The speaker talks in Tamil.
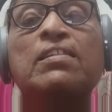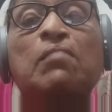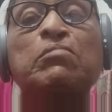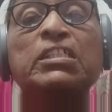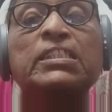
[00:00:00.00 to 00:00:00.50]

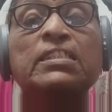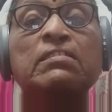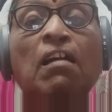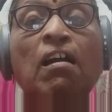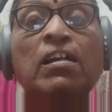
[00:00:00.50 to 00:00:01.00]
சமூகத்தின்
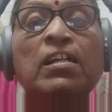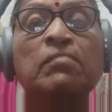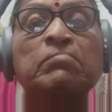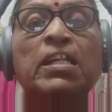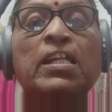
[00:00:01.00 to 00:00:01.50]

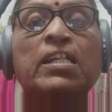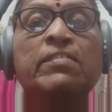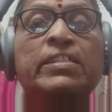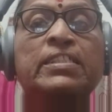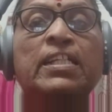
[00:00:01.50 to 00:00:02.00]
தாக்கம்
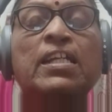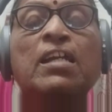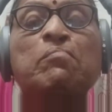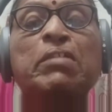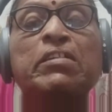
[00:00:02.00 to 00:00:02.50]
இவற்றை
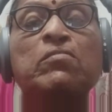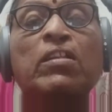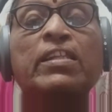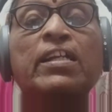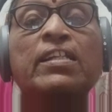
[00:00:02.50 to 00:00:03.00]
பெண்
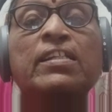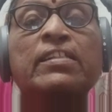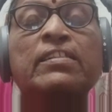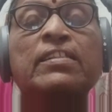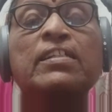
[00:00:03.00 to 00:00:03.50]

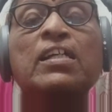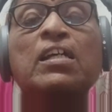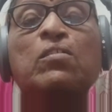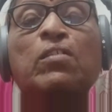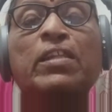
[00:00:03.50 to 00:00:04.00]
குழந்தைகளிலிருந்து
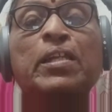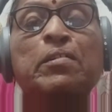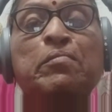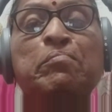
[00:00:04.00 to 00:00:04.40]
குழந்தை